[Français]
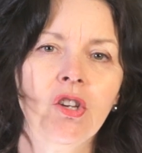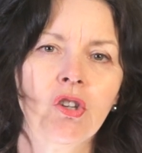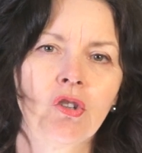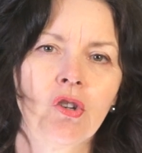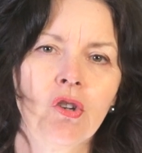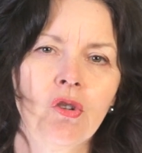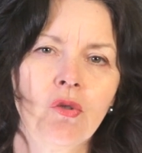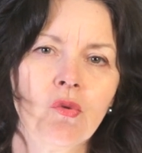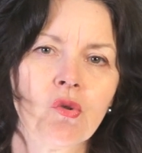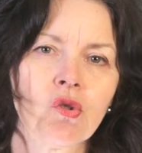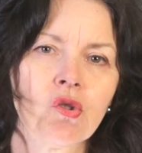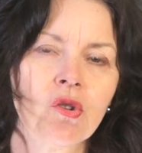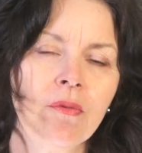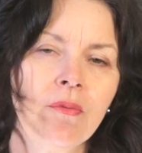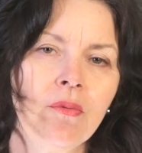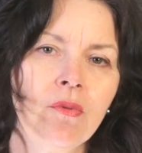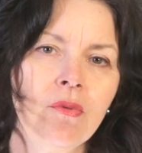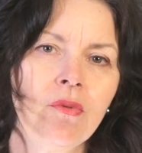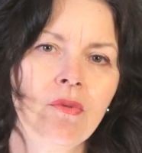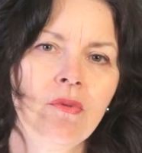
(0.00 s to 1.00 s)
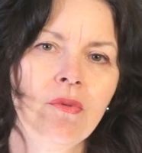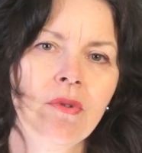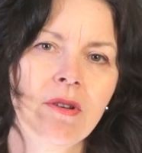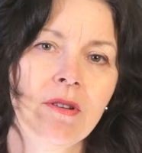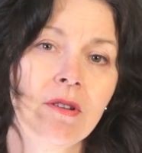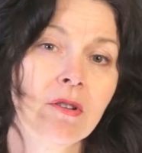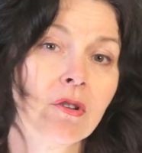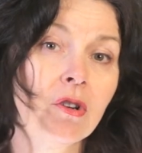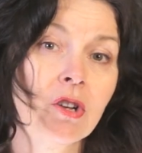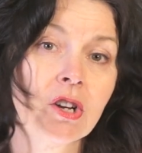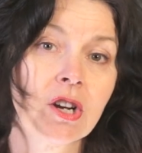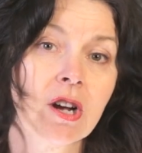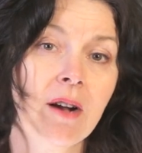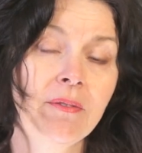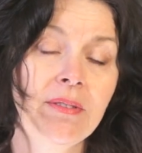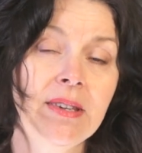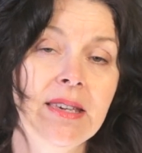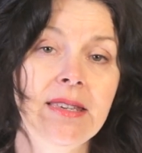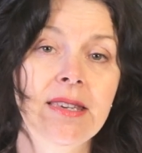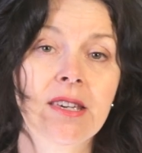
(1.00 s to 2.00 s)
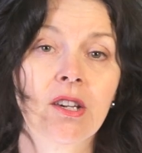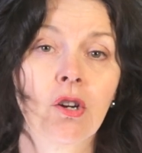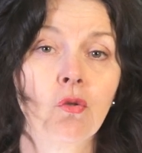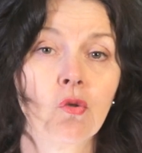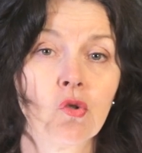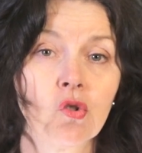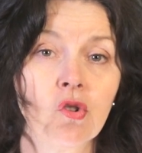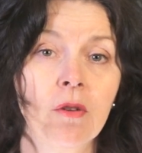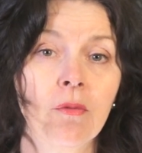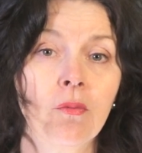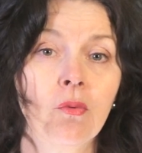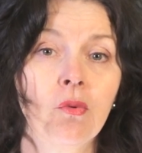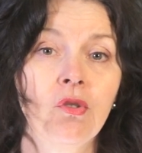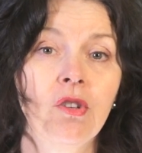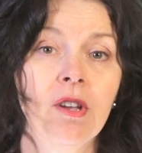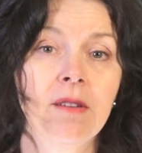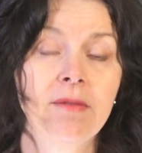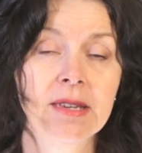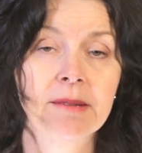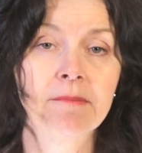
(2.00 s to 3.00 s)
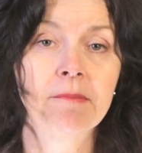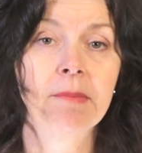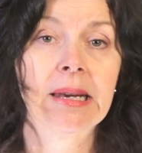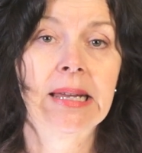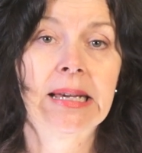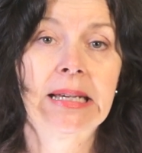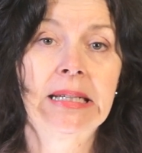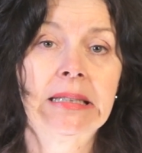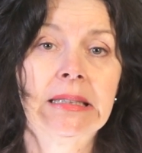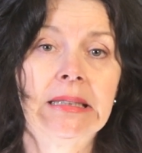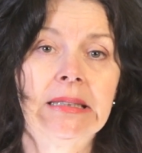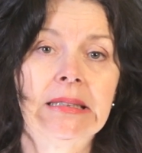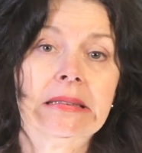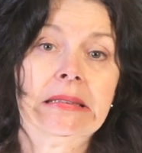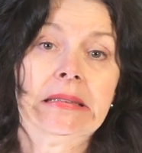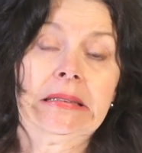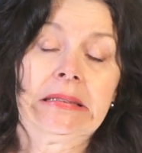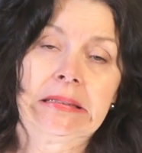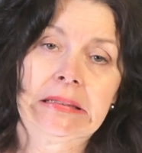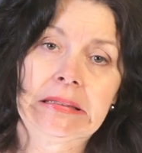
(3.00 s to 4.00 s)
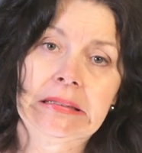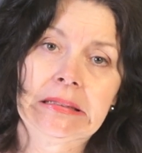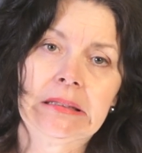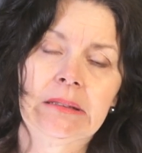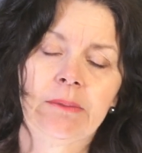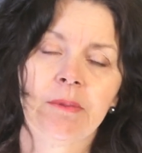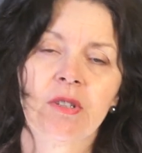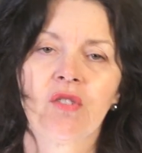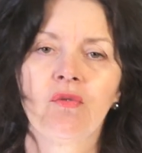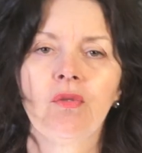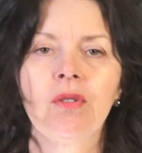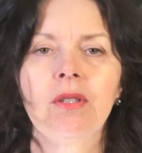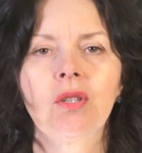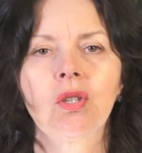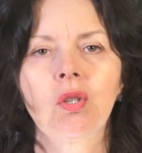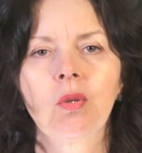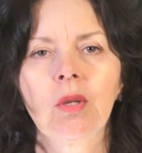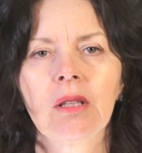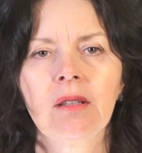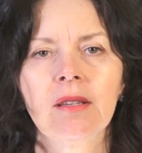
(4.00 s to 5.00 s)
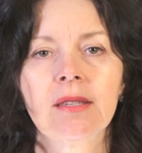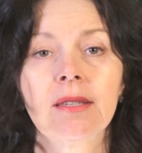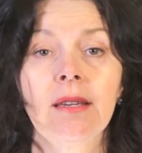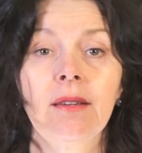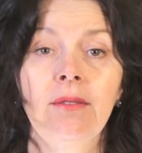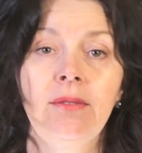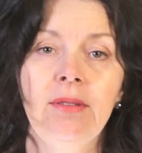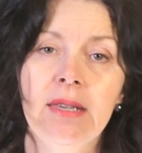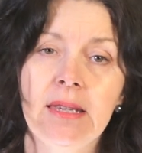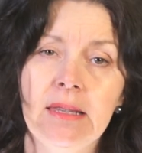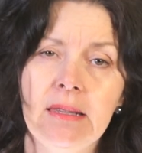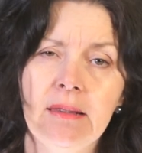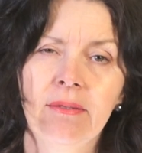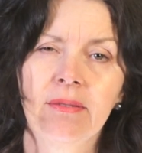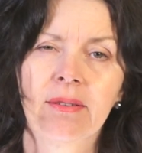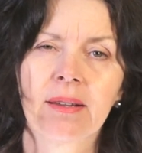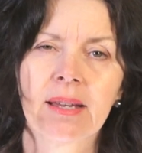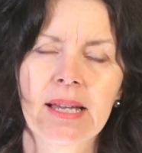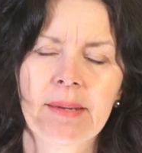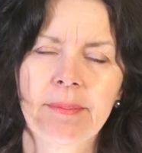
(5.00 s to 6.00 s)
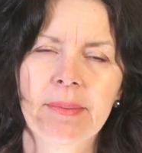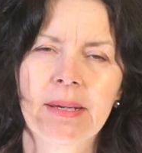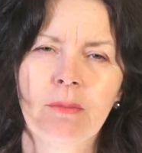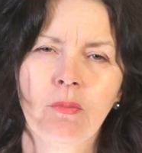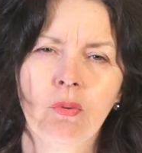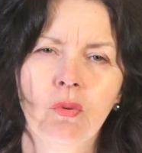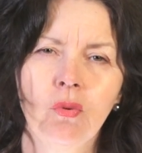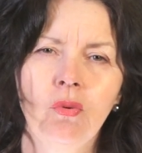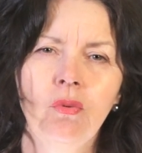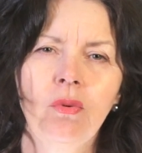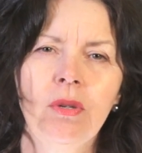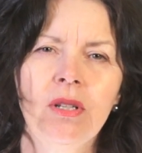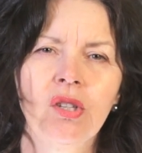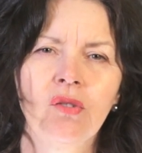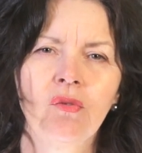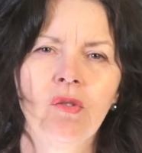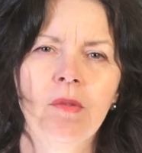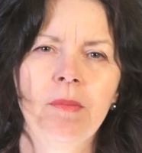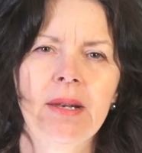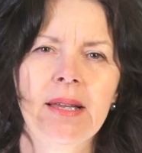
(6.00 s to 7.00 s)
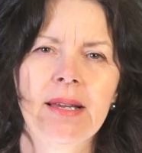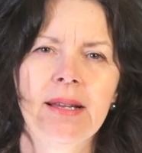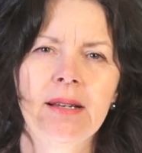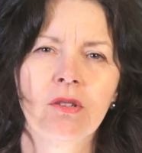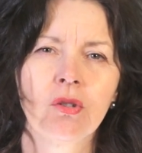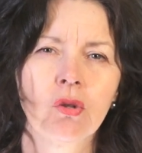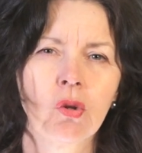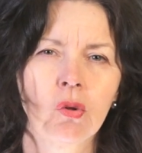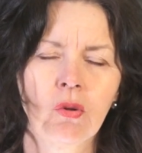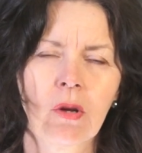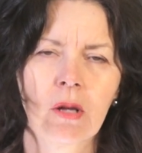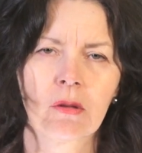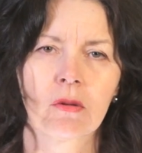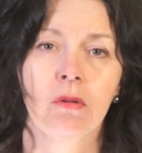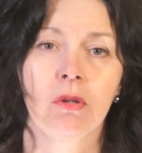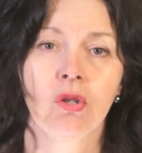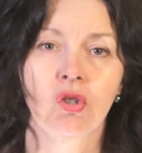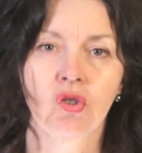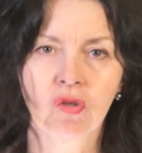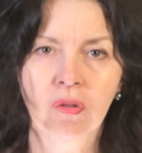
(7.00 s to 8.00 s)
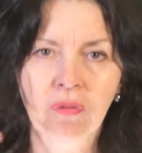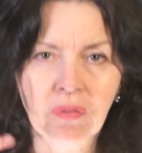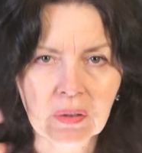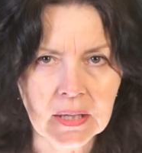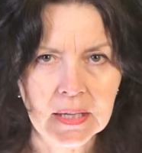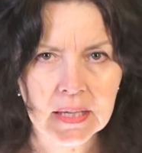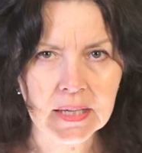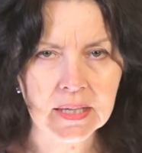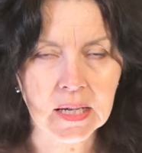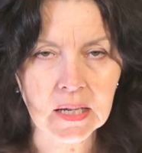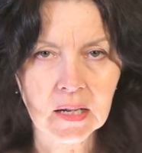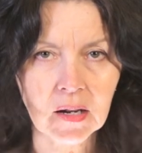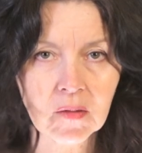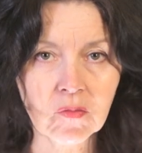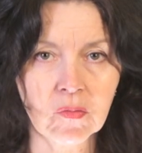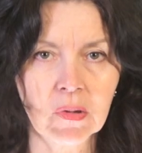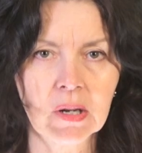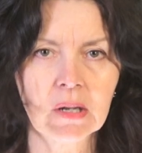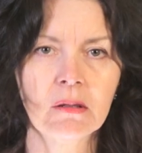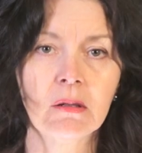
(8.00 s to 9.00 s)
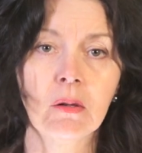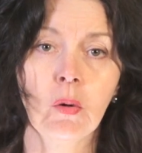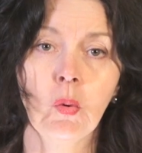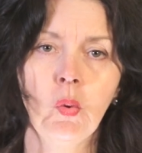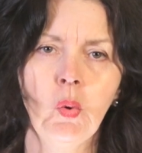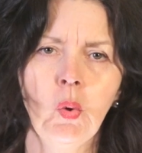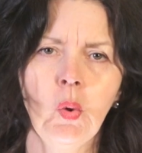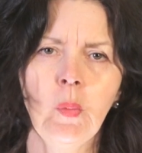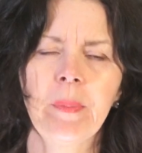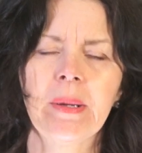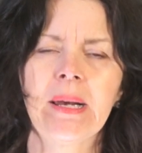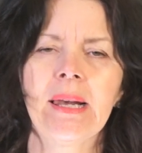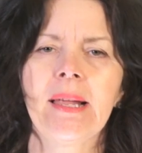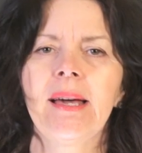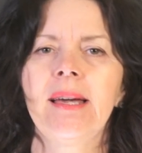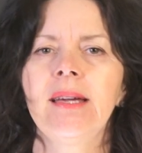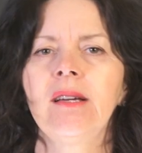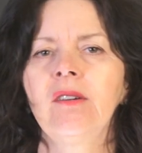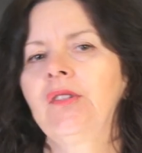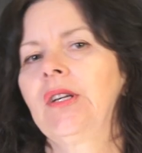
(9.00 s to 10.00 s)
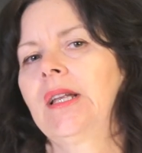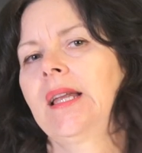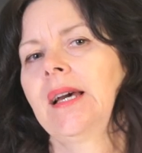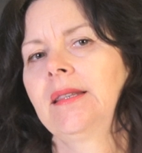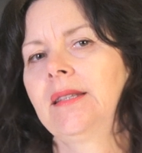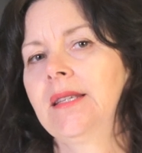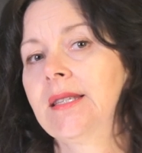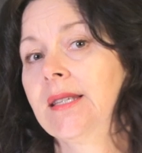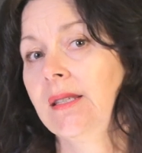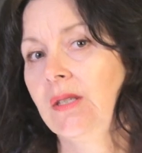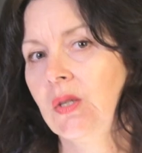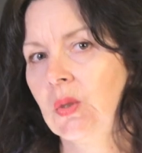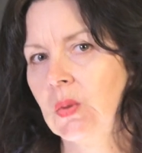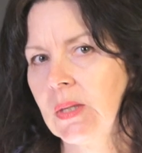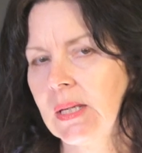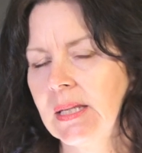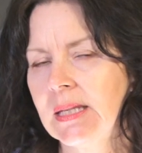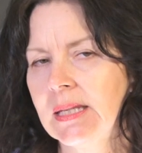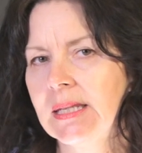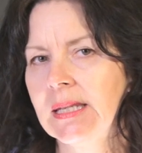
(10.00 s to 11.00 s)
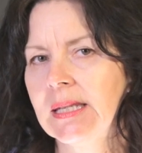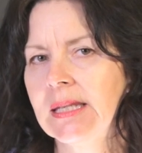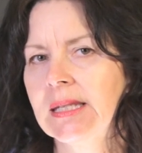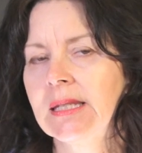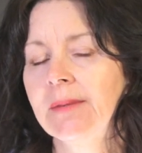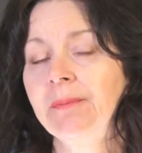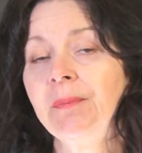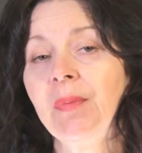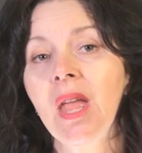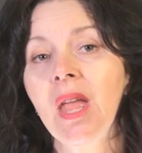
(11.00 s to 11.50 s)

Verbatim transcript: que nos cheveux, euh, que le corps vieillit, que nos cheveux deviennent blancs. Euh, mais je vous dis tout de suite, là, ça vieillit vraiment beaucoup, les cheveux blancs. Surtout quand on a des cheveux frisés comme moi. Là. Oups, là, on a l'air des années 70.